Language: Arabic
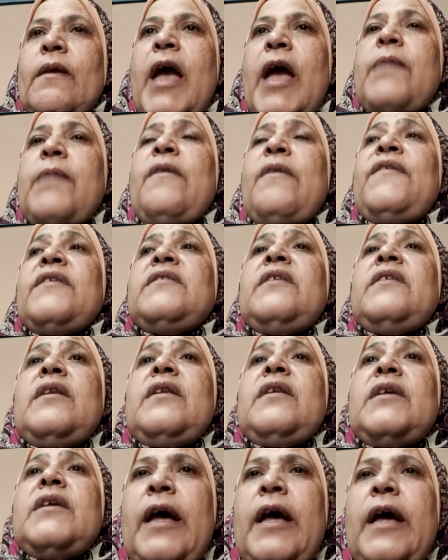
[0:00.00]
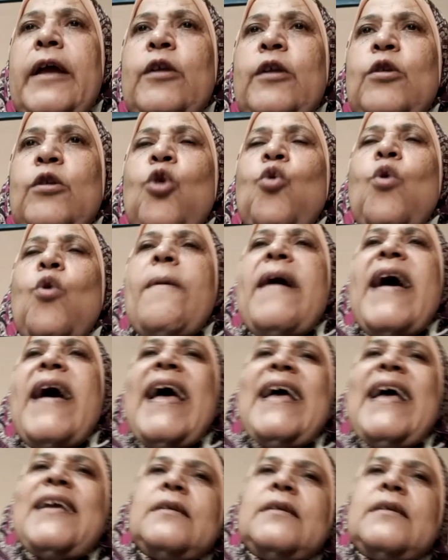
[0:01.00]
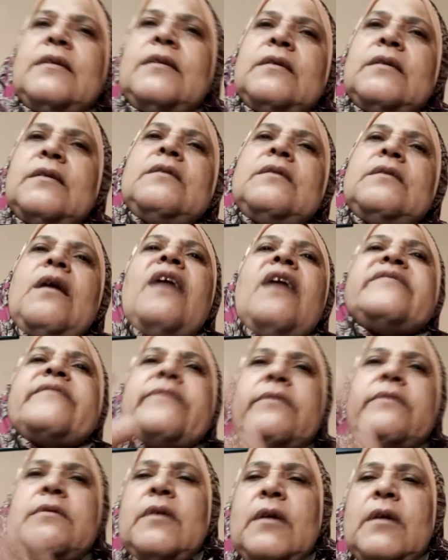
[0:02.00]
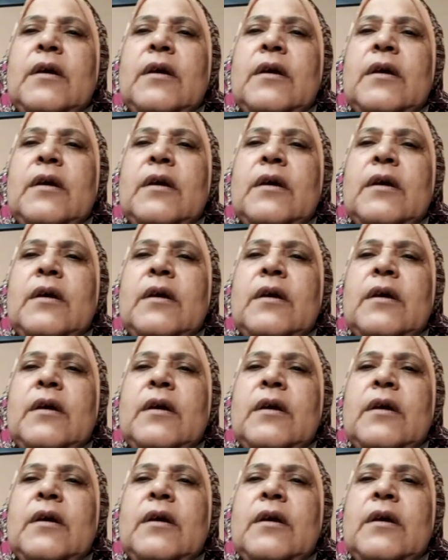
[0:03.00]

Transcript: هيبقى فاضل لنا اللي هو بقى الاصل